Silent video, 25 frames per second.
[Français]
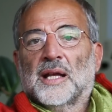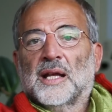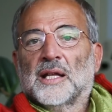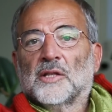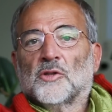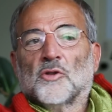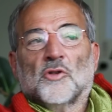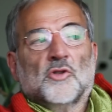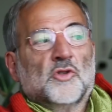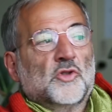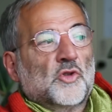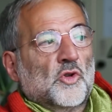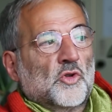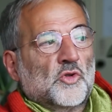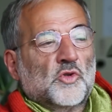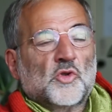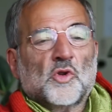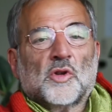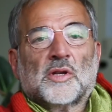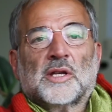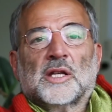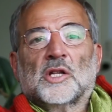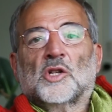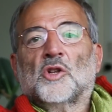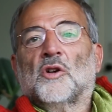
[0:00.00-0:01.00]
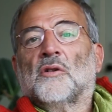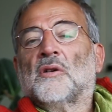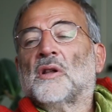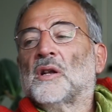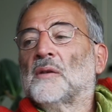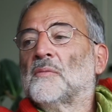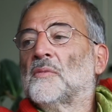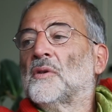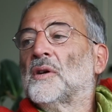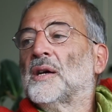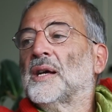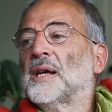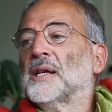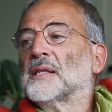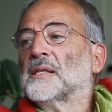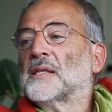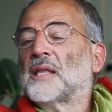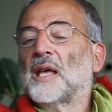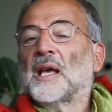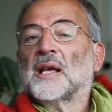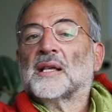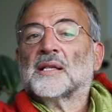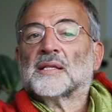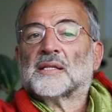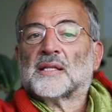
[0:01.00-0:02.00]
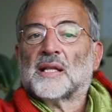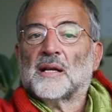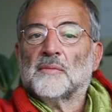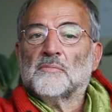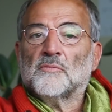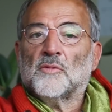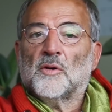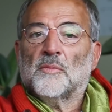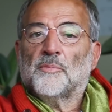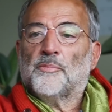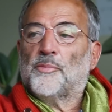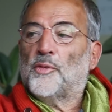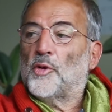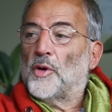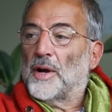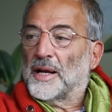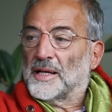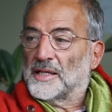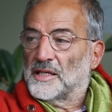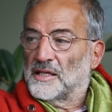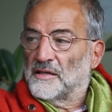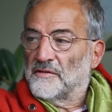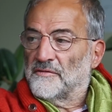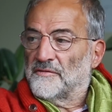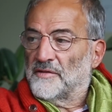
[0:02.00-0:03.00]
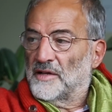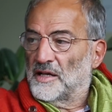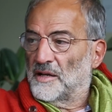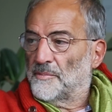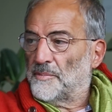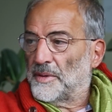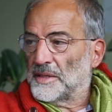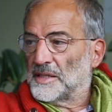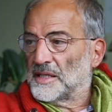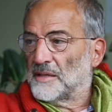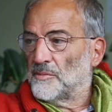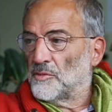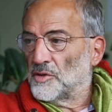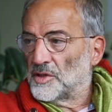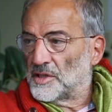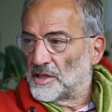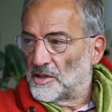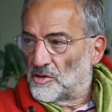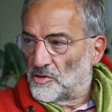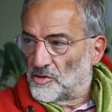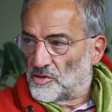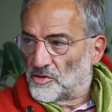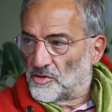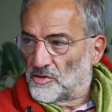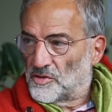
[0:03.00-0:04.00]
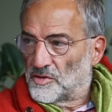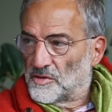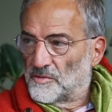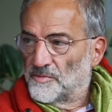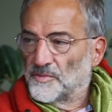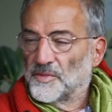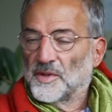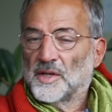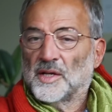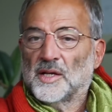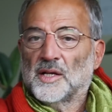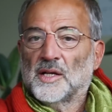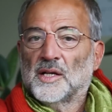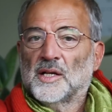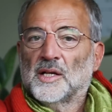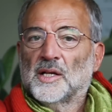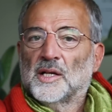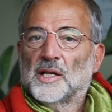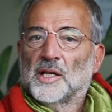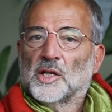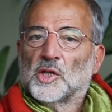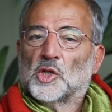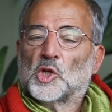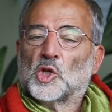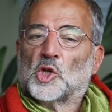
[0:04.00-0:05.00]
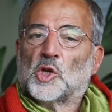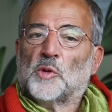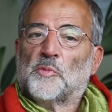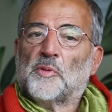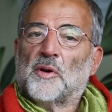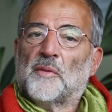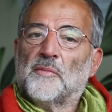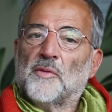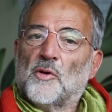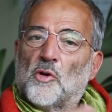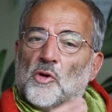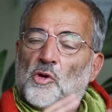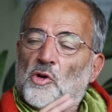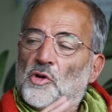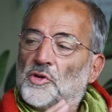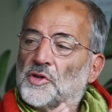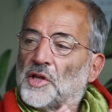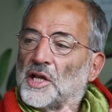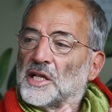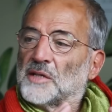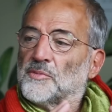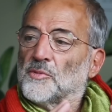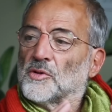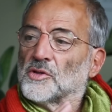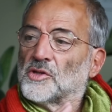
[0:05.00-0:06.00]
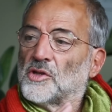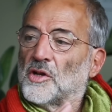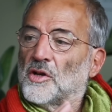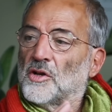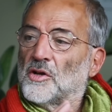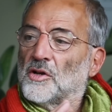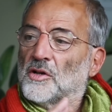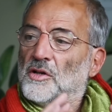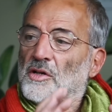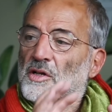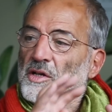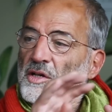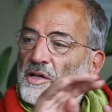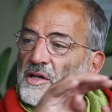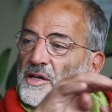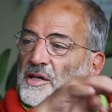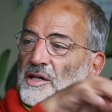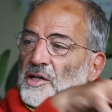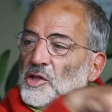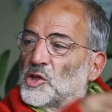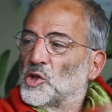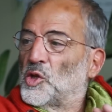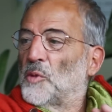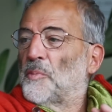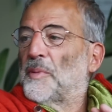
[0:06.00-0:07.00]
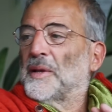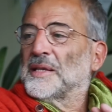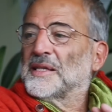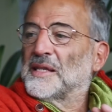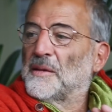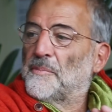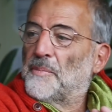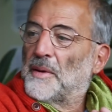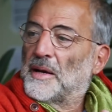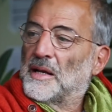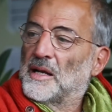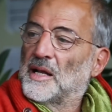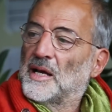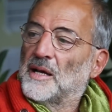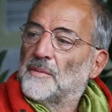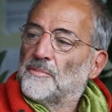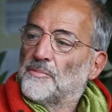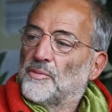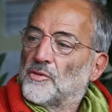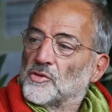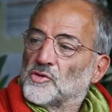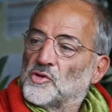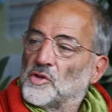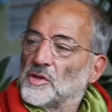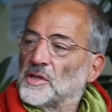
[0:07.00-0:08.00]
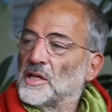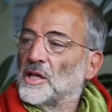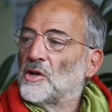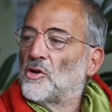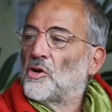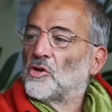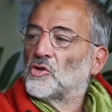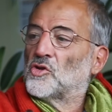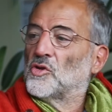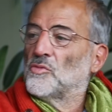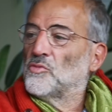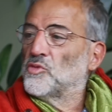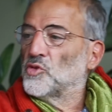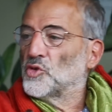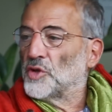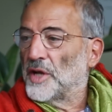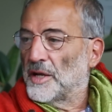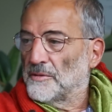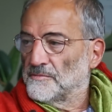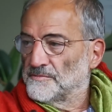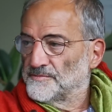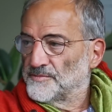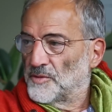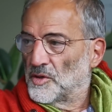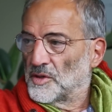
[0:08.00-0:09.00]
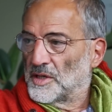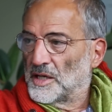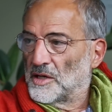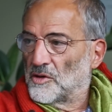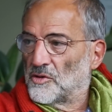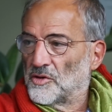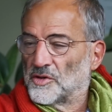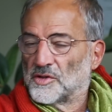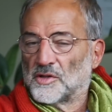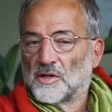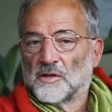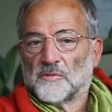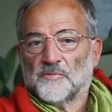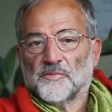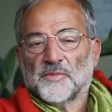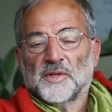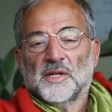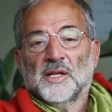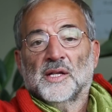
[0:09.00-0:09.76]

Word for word: est une structure qui normalement est extrêmement peu active, elle est pratiquement silencieuse ce qui permet au cortex moteur de passer par là pour donner l'ordre de bouger, en quelque sorte.